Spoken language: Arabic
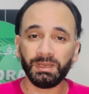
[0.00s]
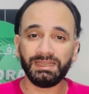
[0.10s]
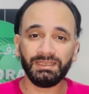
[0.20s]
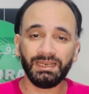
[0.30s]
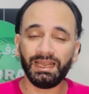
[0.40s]
مع
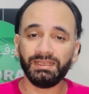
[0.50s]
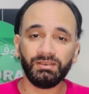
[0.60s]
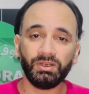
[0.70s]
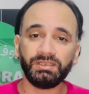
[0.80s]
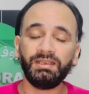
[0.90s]
النادي الاهلي
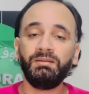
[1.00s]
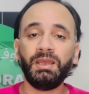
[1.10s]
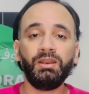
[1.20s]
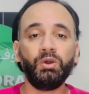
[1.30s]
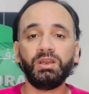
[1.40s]
دلوقتي اللي
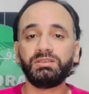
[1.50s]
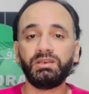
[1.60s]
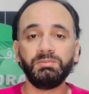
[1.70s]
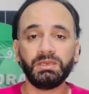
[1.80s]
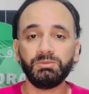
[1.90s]
بقاله اكتر يمكن